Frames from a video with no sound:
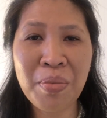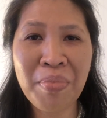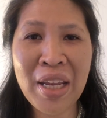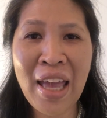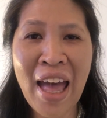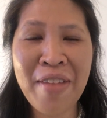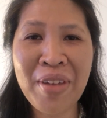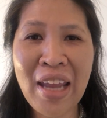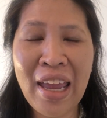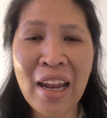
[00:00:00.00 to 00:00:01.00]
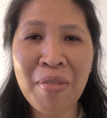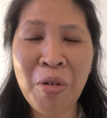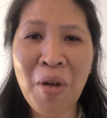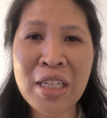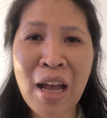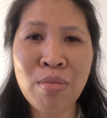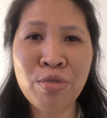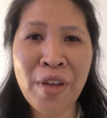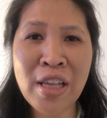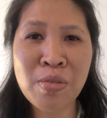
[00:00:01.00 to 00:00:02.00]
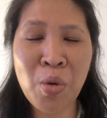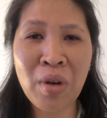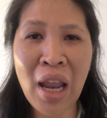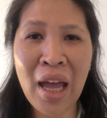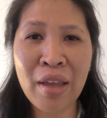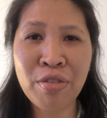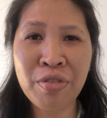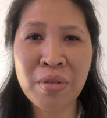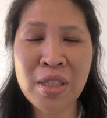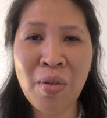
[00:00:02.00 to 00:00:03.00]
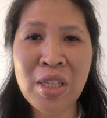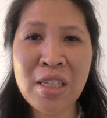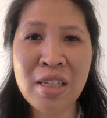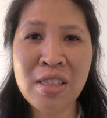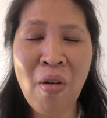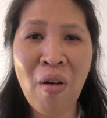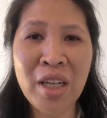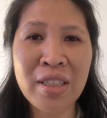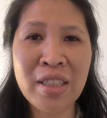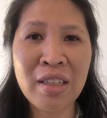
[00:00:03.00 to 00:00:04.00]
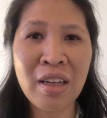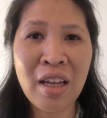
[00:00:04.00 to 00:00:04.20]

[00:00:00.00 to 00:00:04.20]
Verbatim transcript: ไม่ได้หายไปไหนนะเพราะว่าทำ Facebook Live รู้สึกว่าจะสองอาทิตย์